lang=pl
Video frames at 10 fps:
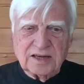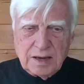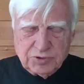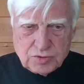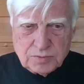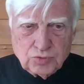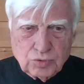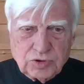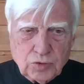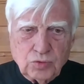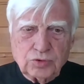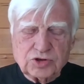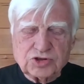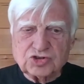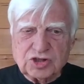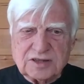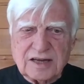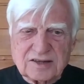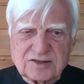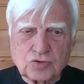Pragnąłem napisać książkę,
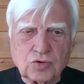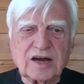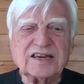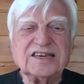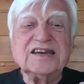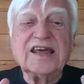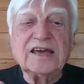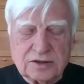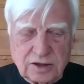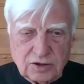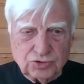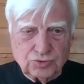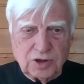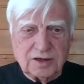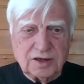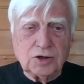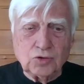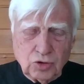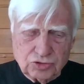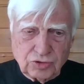którą czytelnik
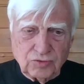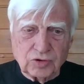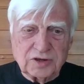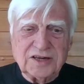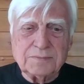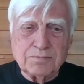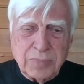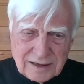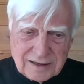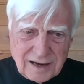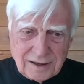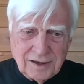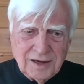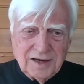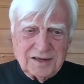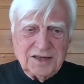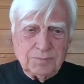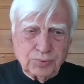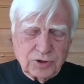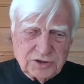niezainteresowany ani Kosowem, ani Bałkanami,
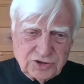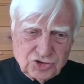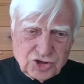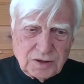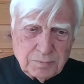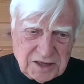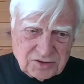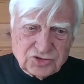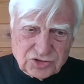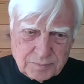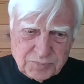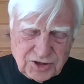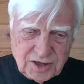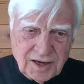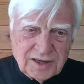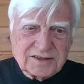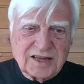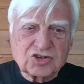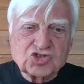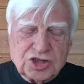ani serbskim
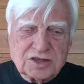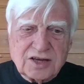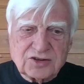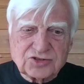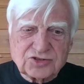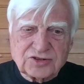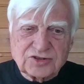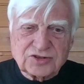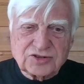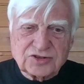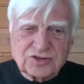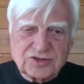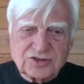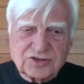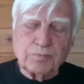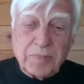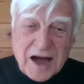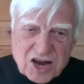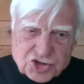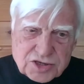mitem politycznym będzie czytał
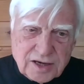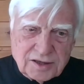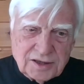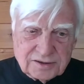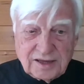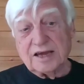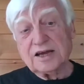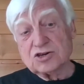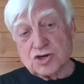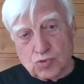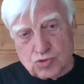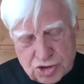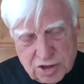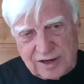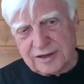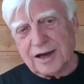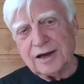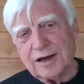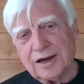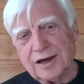z jakimś rodzajem
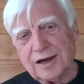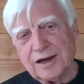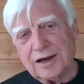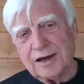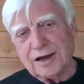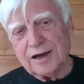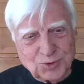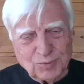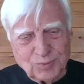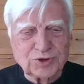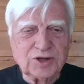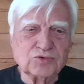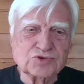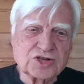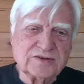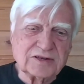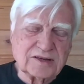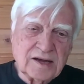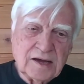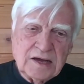uwagi, żeby nie powiedzieć z
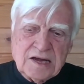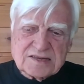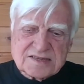przyjemnością,